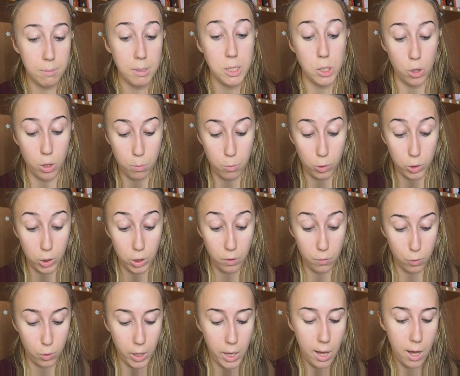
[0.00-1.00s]
ma so che molte di
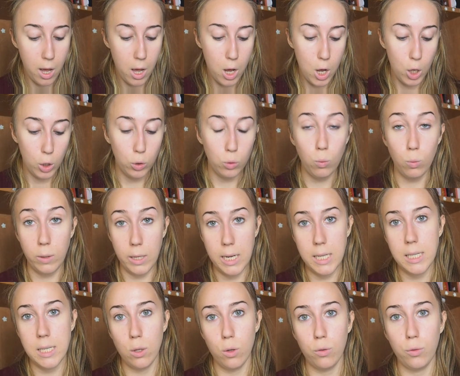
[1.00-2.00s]
voi non
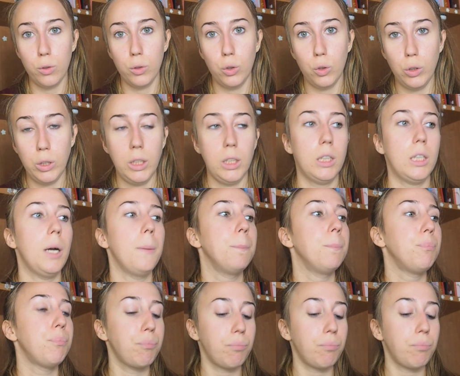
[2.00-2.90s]
utilizzano il fondotinta.